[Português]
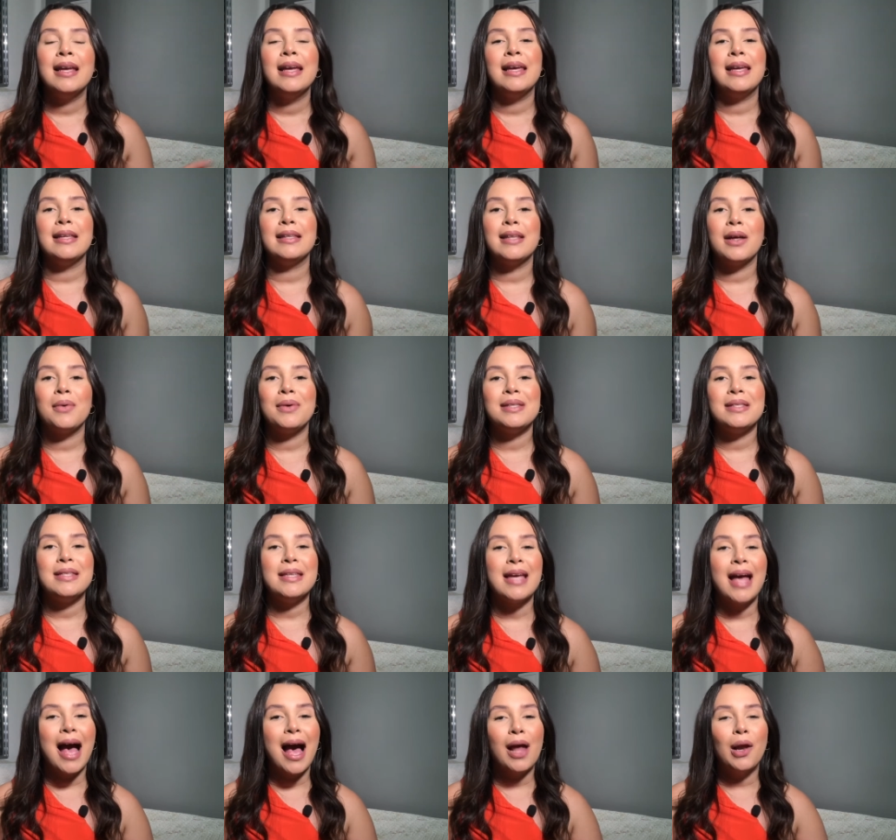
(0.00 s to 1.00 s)
então
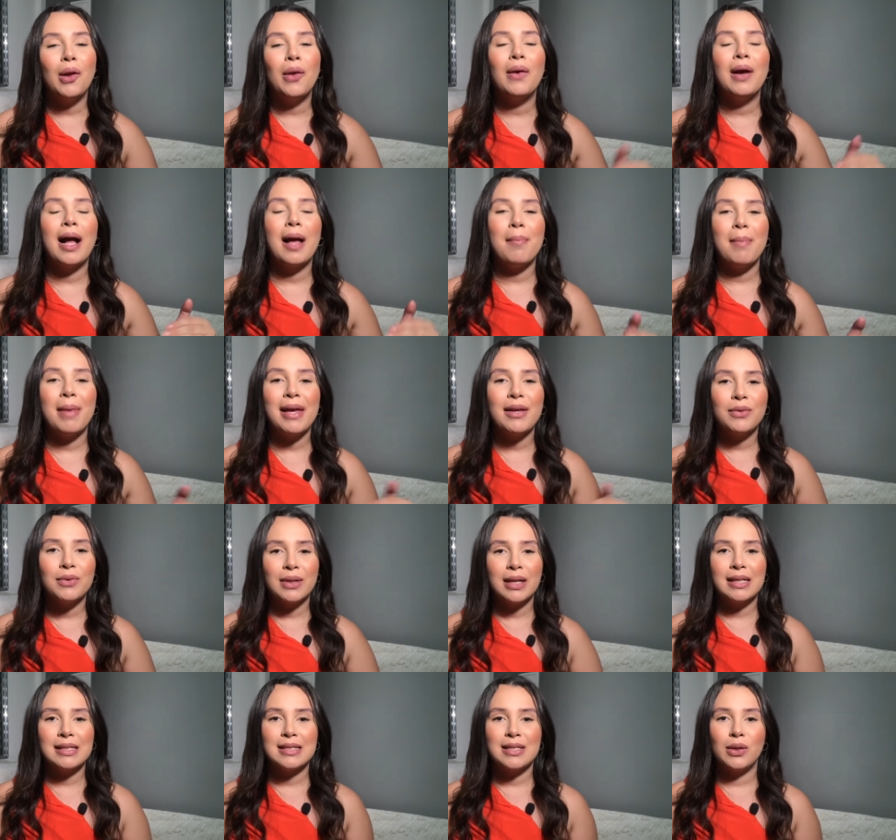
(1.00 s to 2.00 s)
esse alongamento
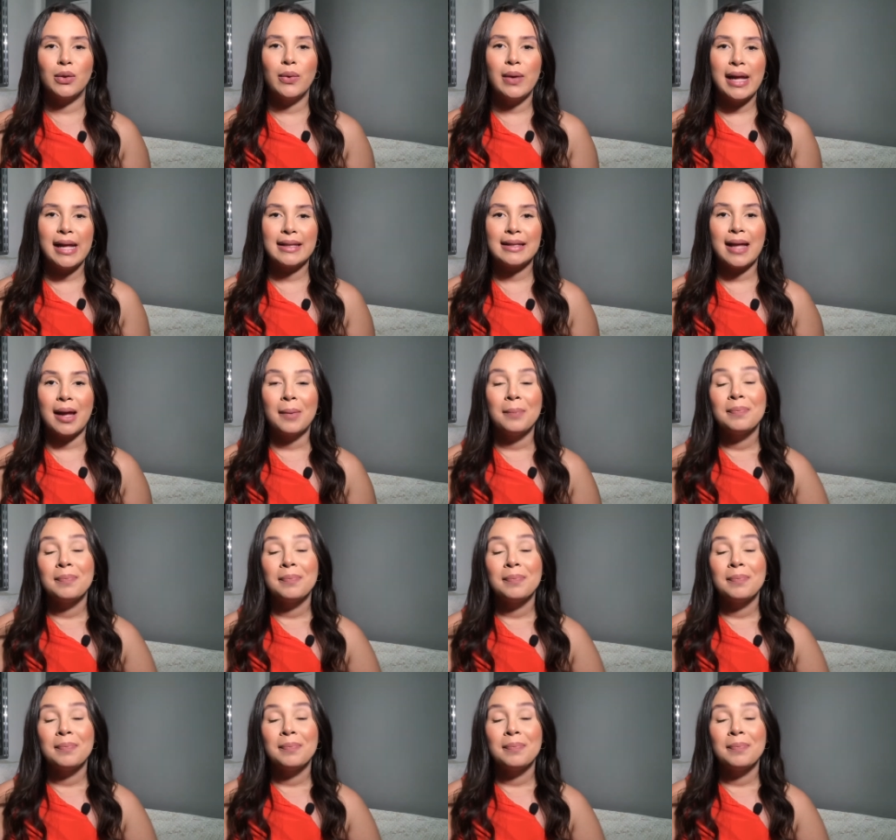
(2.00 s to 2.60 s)
na silhueta.